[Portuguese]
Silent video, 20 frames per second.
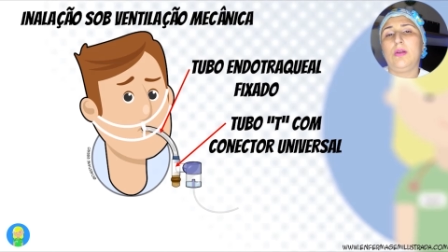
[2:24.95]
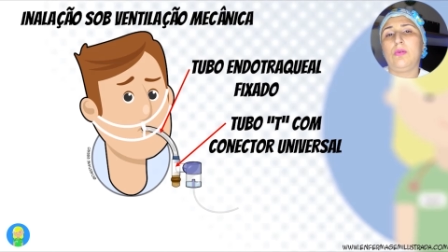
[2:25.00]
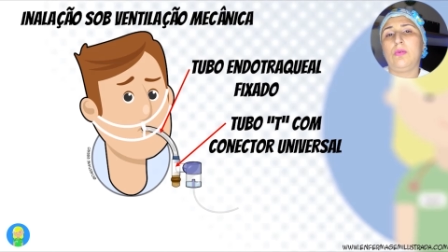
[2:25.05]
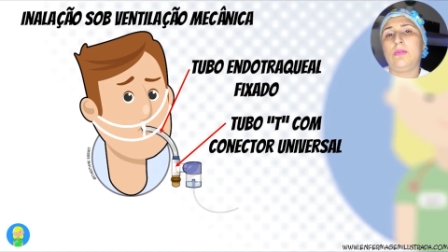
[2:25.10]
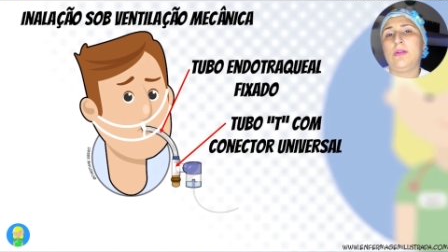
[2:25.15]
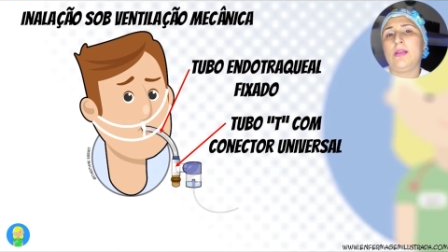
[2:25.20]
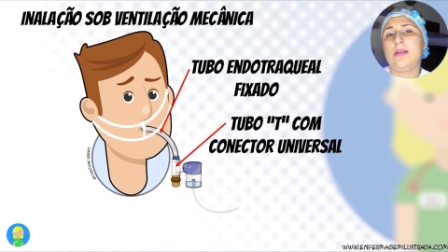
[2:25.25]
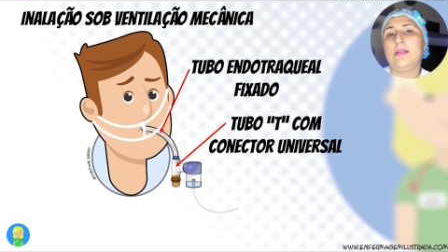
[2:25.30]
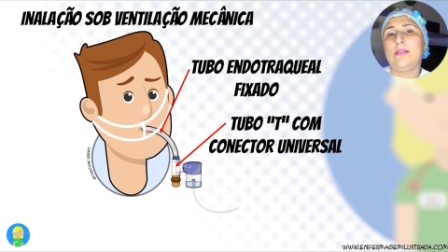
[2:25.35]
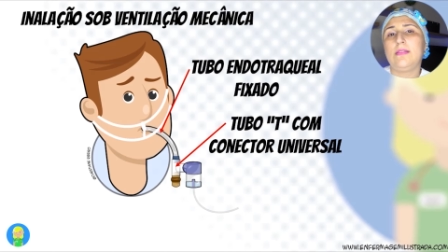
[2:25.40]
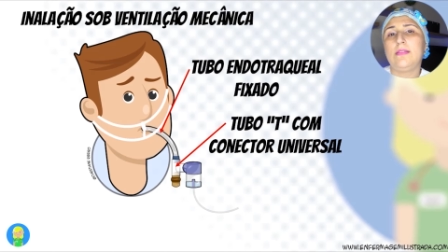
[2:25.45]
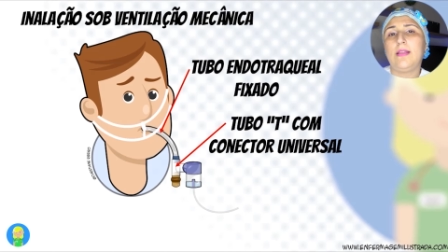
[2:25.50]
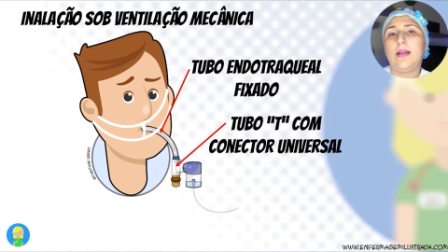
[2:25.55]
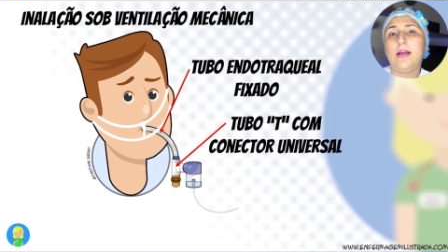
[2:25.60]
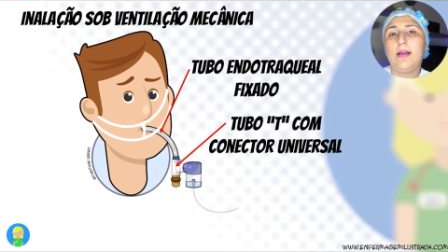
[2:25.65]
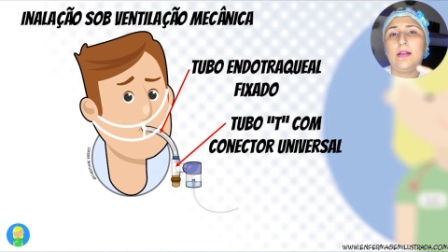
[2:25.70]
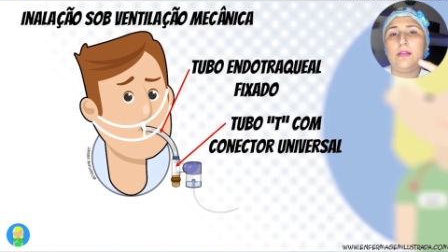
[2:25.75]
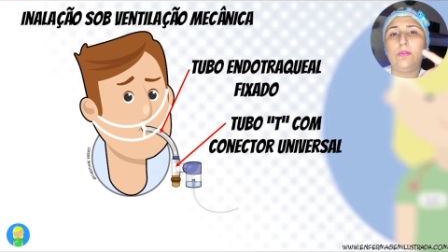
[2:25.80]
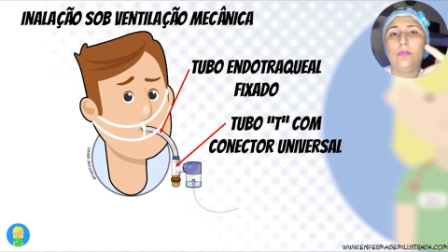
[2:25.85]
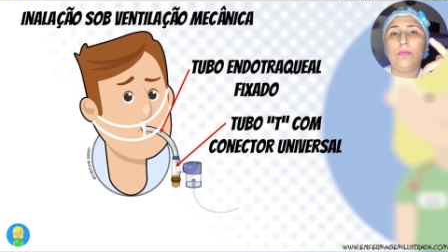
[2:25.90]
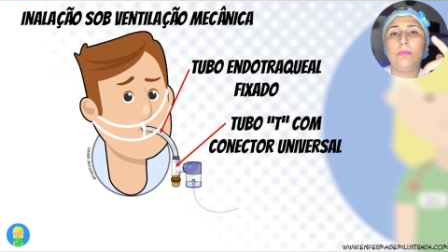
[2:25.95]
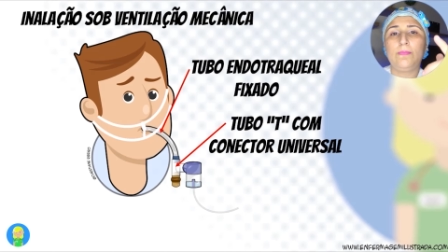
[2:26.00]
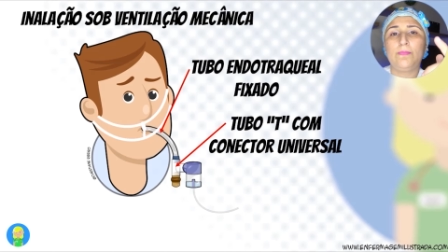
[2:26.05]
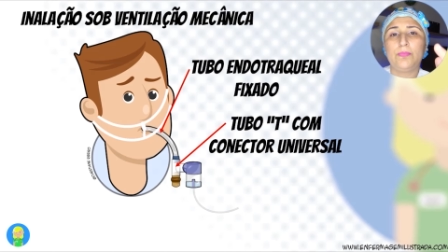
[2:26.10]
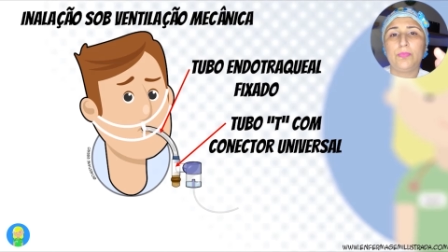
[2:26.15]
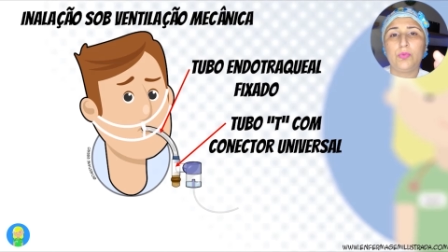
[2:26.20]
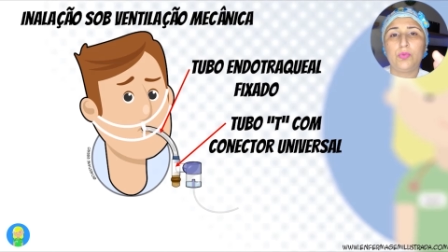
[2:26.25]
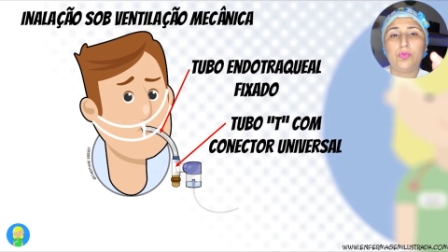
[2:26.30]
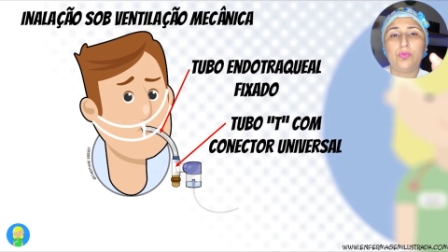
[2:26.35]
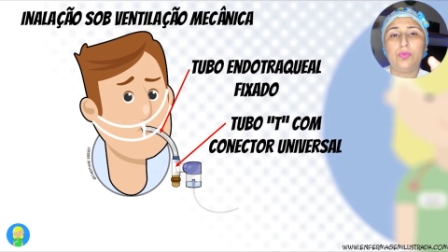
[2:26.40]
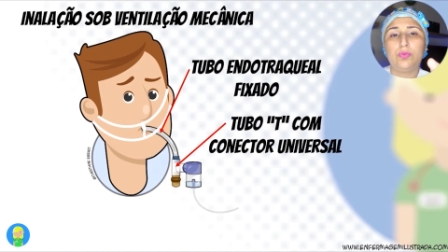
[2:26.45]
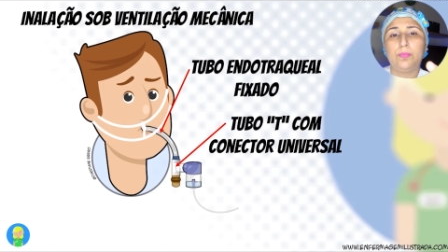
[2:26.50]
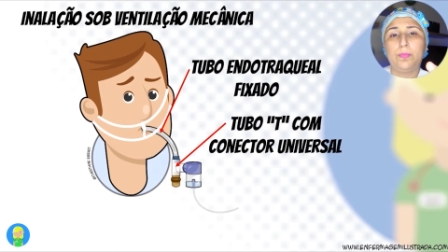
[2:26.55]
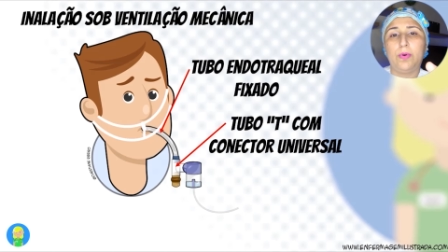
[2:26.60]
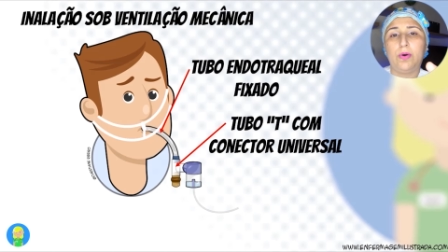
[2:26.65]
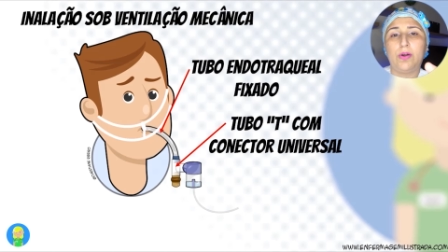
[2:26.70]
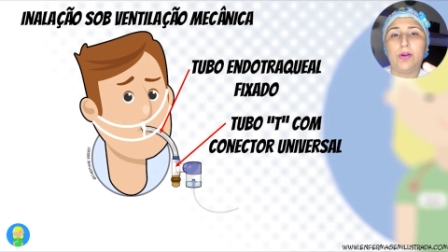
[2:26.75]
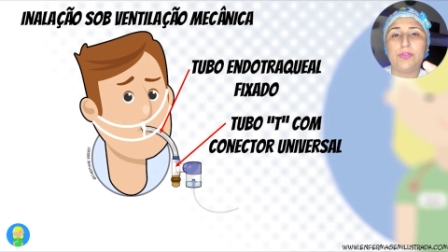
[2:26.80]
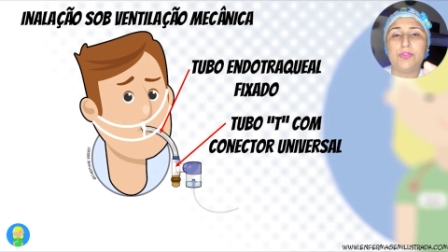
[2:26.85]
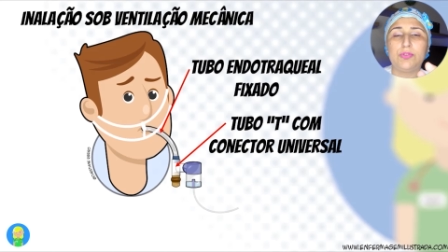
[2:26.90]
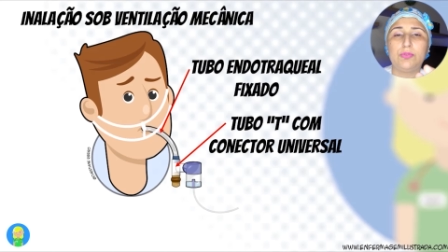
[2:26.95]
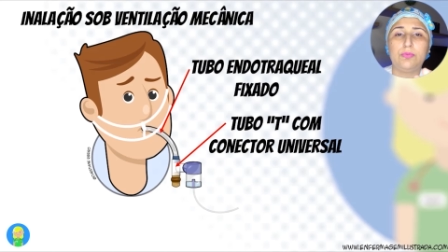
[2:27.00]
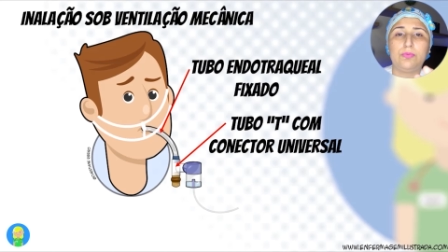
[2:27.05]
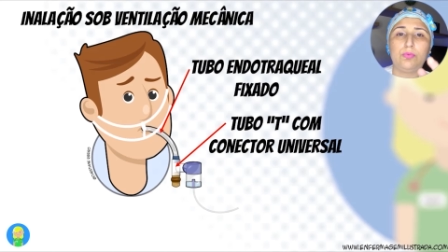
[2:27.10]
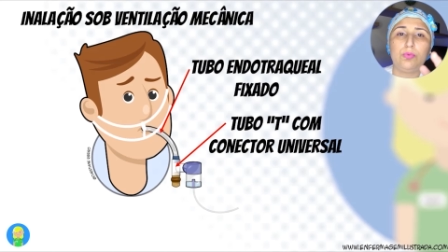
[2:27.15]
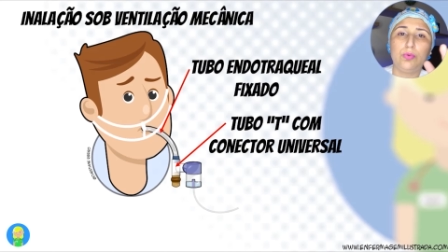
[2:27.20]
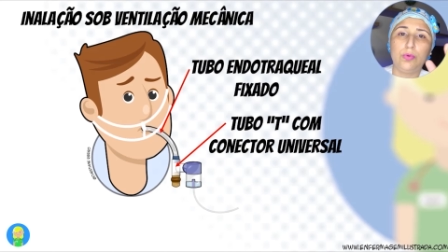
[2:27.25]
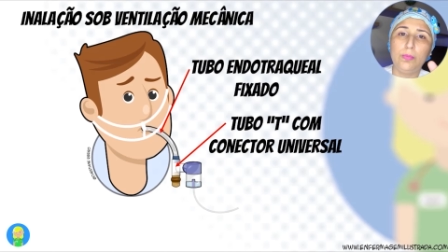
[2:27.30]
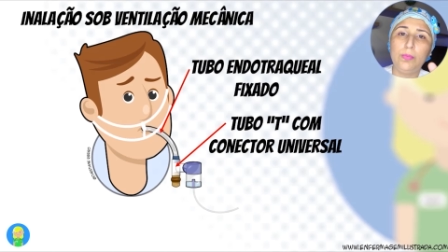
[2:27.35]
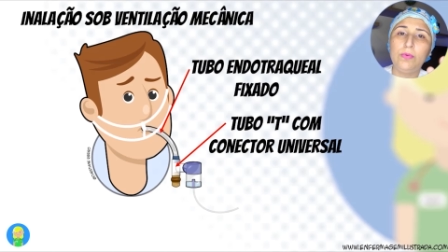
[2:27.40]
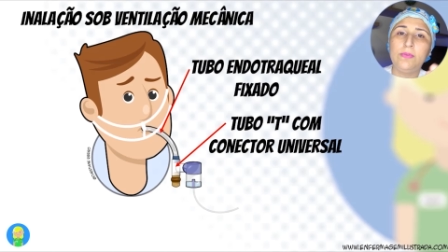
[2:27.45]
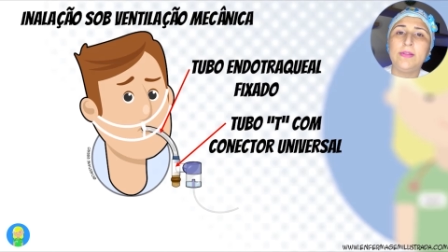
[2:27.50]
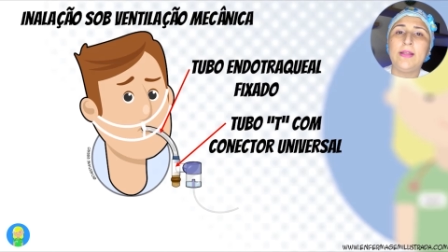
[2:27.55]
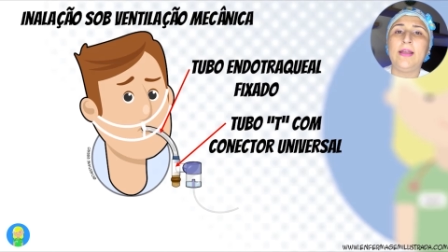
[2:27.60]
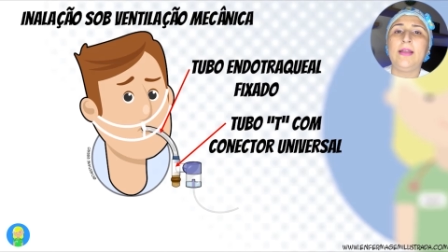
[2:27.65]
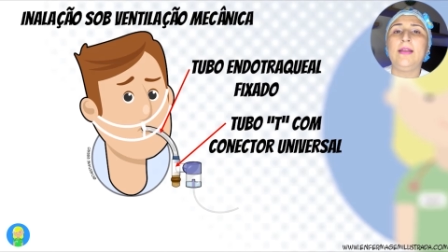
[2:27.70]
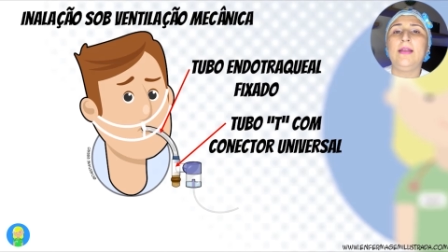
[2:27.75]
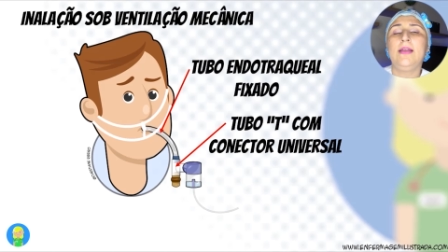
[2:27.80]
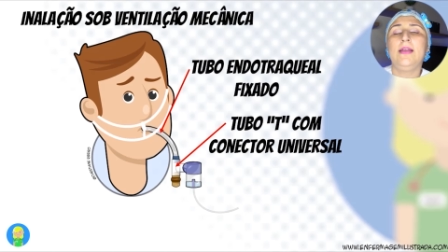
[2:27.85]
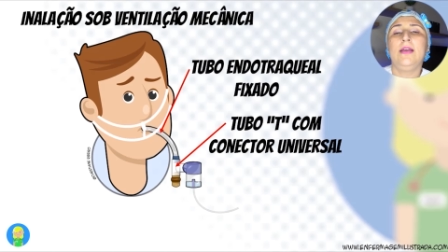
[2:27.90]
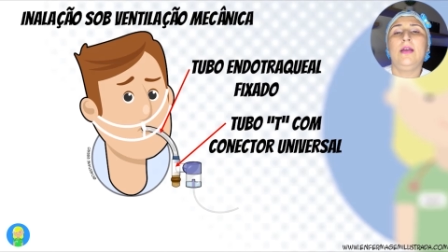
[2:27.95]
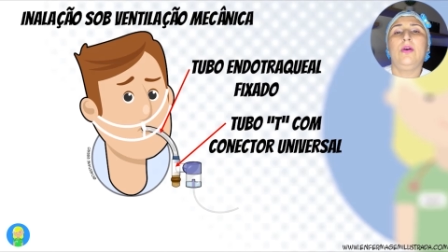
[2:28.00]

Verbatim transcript: conectado no suporte do tubo, né?